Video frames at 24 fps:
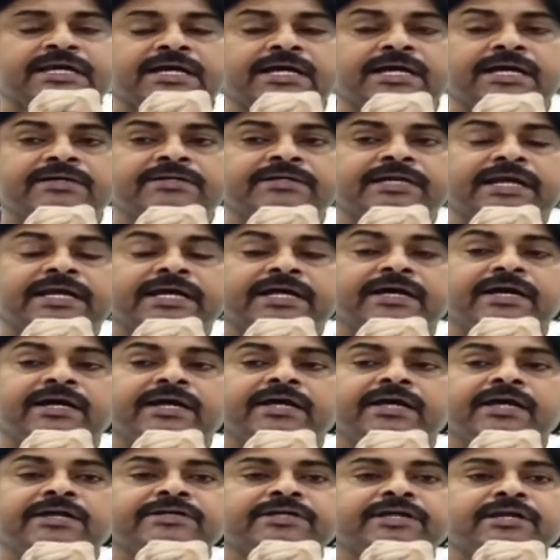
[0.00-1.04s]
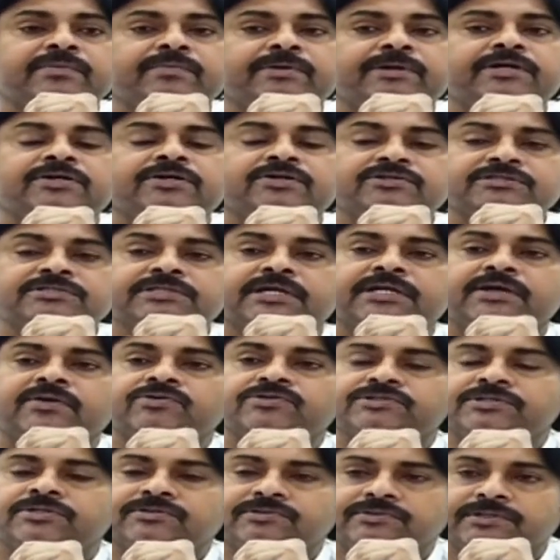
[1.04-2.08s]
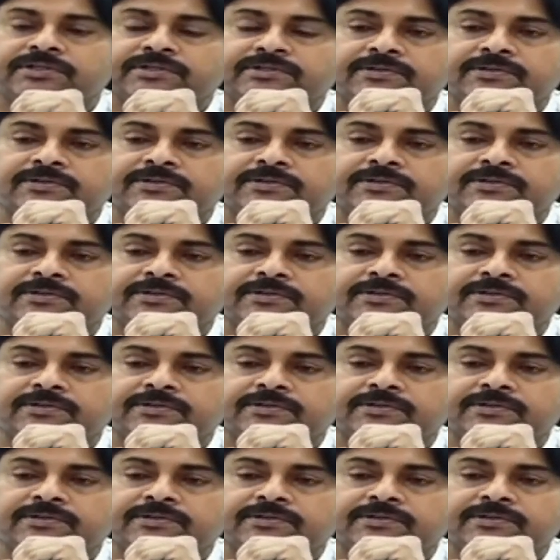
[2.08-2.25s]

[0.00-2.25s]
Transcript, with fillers: నిలక నిలకడగా నిలబడటం చాలా అవసరం